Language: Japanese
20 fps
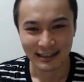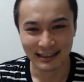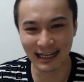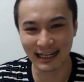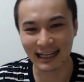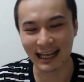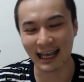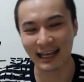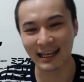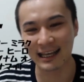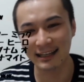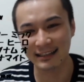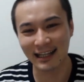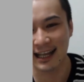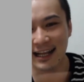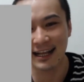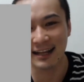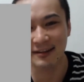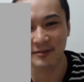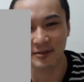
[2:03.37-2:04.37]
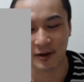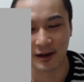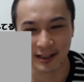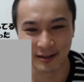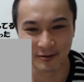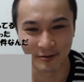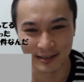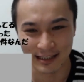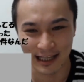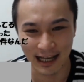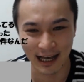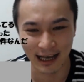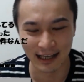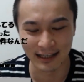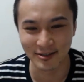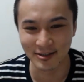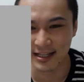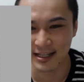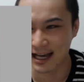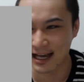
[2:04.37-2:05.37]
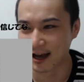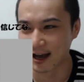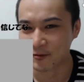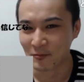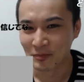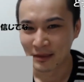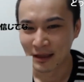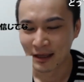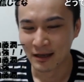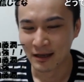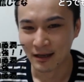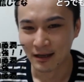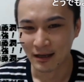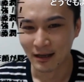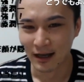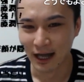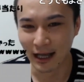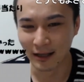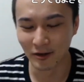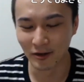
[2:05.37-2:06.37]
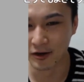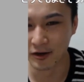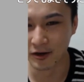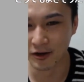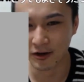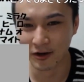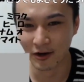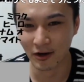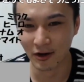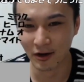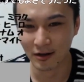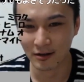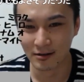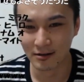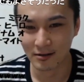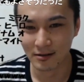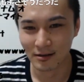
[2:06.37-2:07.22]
なんかテレビとかでもさいるじゃんあのー、